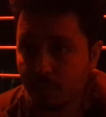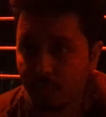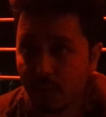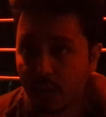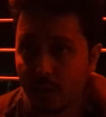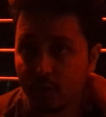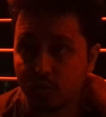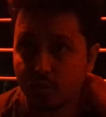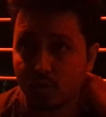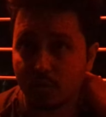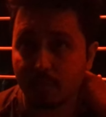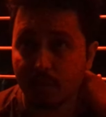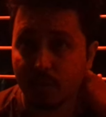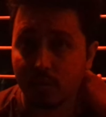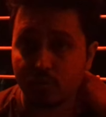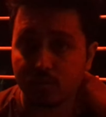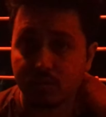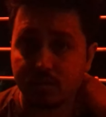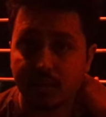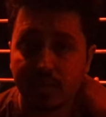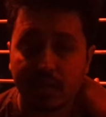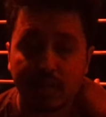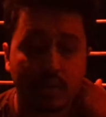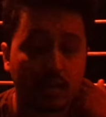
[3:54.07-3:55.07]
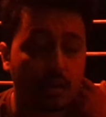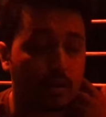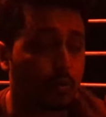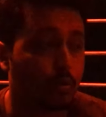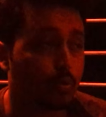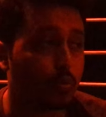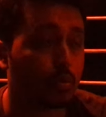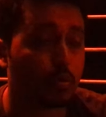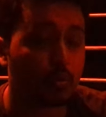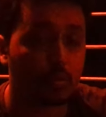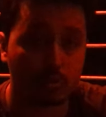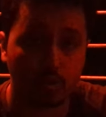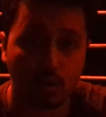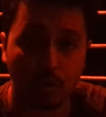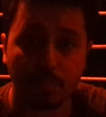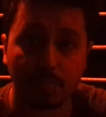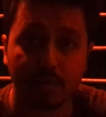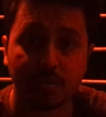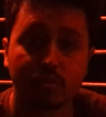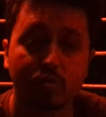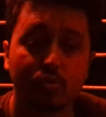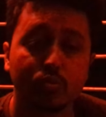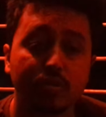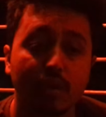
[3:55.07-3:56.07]
বারো জন মানুষের সব
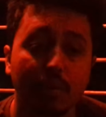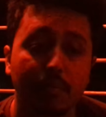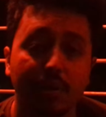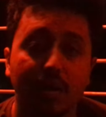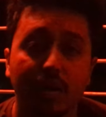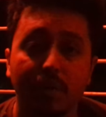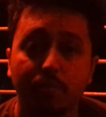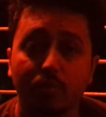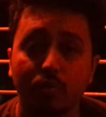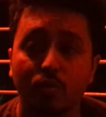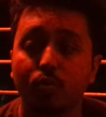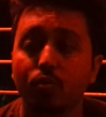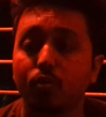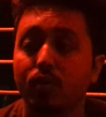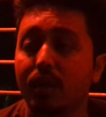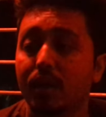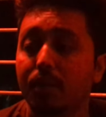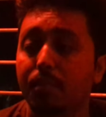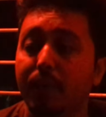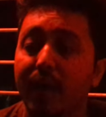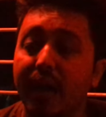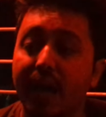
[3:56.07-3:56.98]
কিছু জামা কাপড় খুলে